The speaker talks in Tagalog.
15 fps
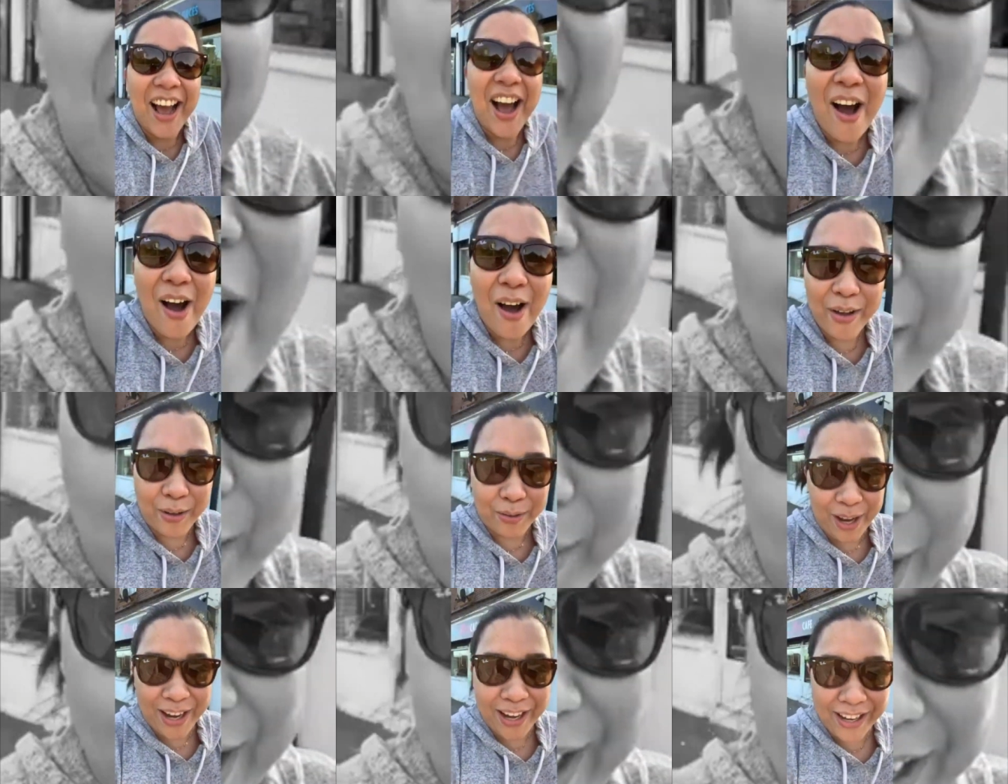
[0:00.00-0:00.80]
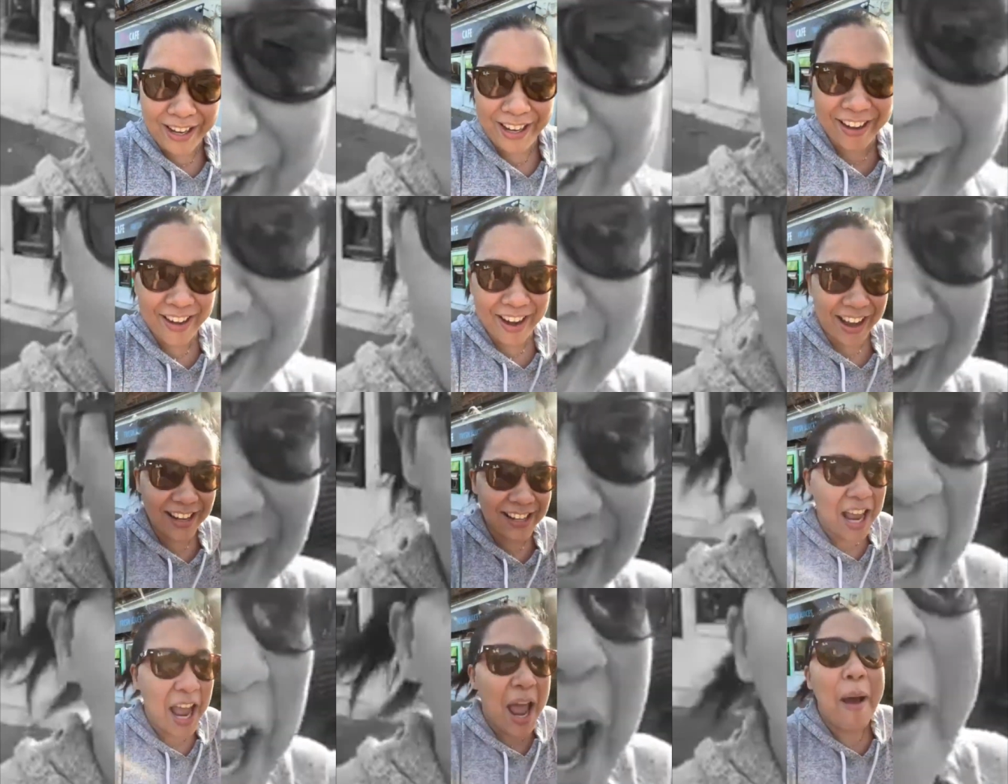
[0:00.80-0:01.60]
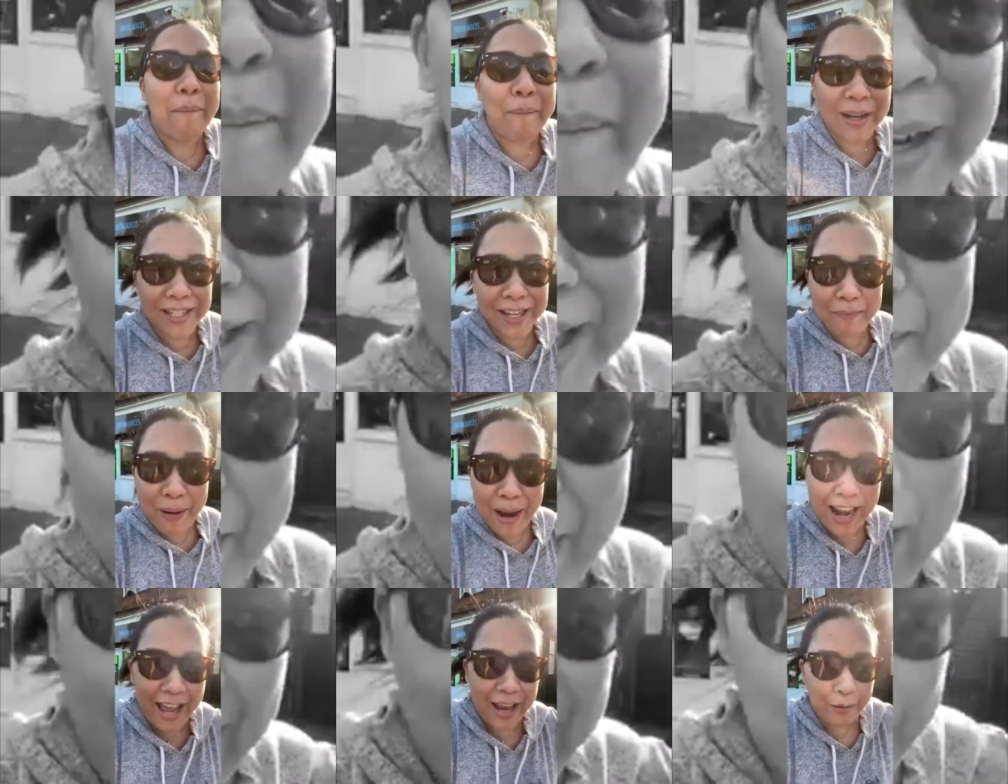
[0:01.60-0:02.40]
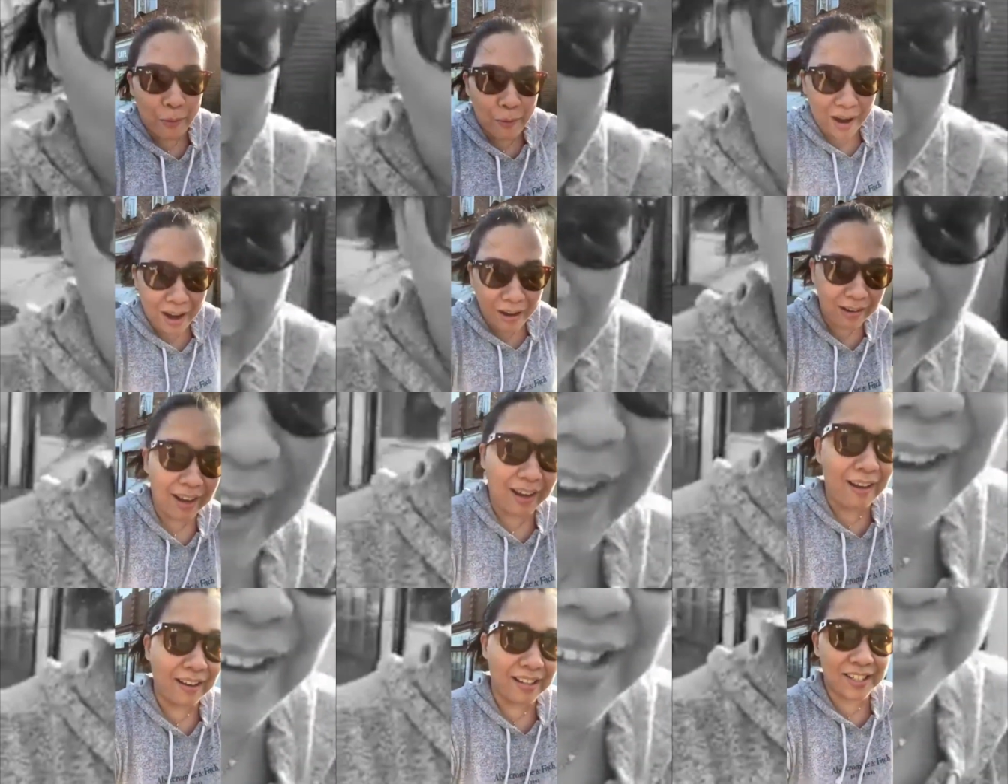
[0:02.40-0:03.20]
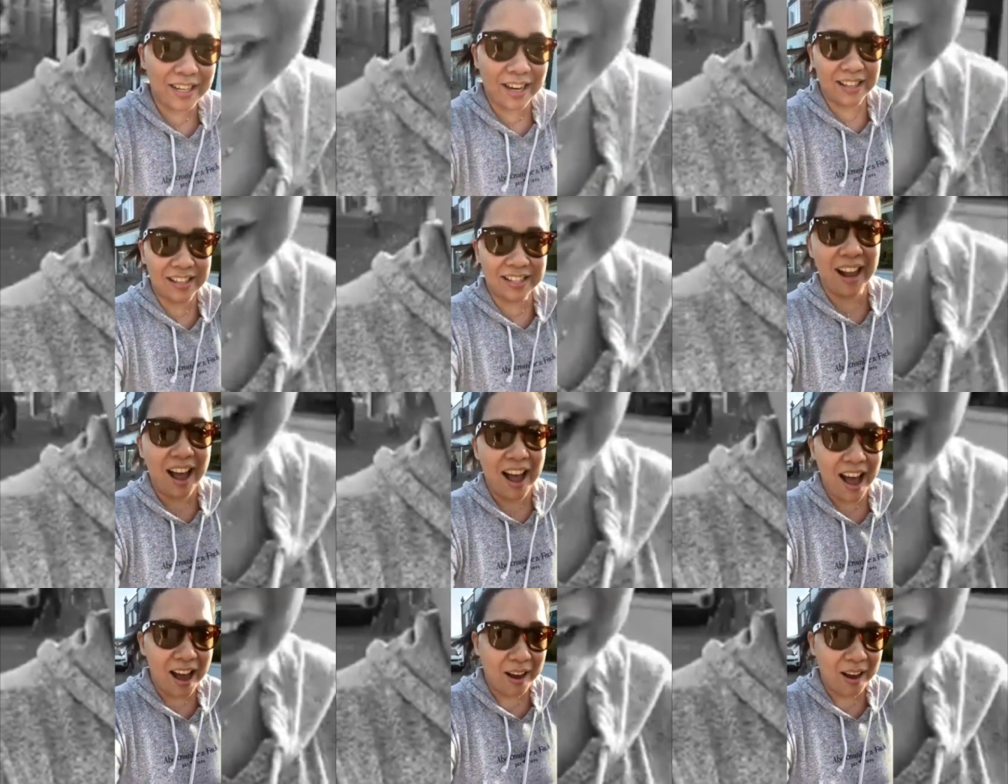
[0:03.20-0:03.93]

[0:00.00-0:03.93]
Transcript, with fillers: Ay, ti Chris, pag sa balay ko, ako gachat sa